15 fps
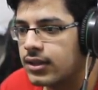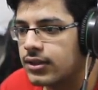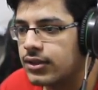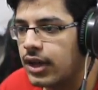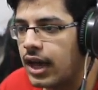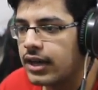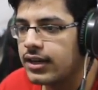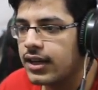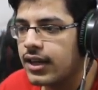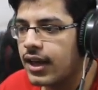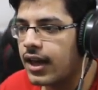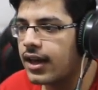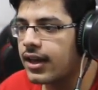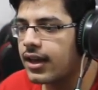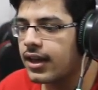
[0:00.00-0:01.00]
यार ये
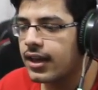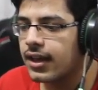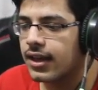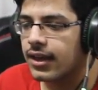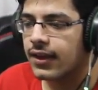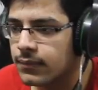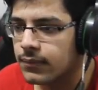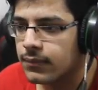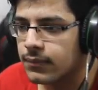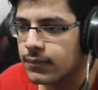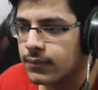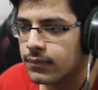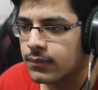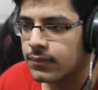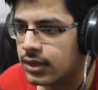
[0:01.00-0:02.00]
क्या है
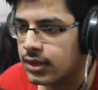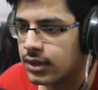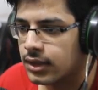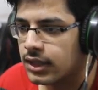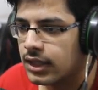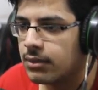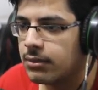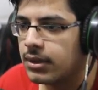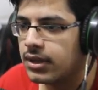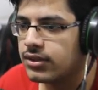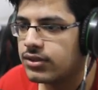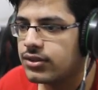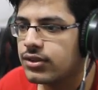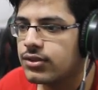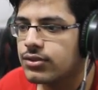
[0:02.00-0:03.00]
यार मैं
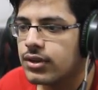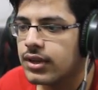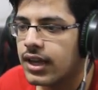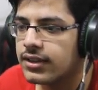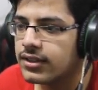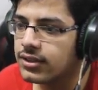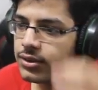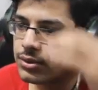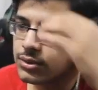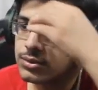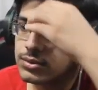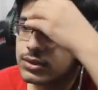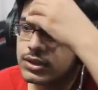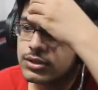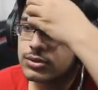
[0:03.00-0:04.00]
इस चीज़ को कैसे
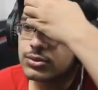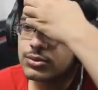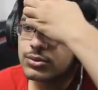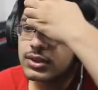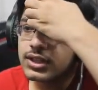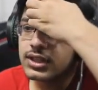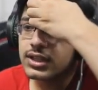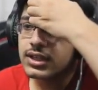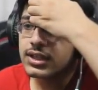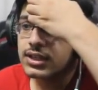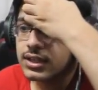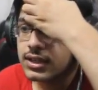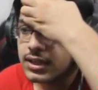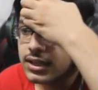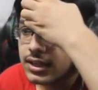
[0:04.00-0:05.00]
तोड़ूं ये तो टूट ही नहीं
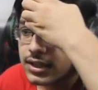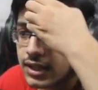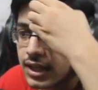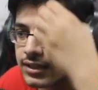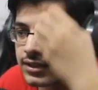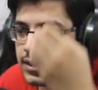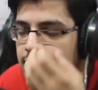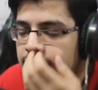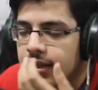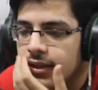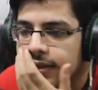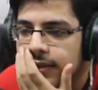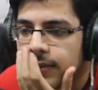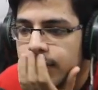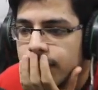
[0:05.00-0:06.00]
रही क्या चीज़ है ये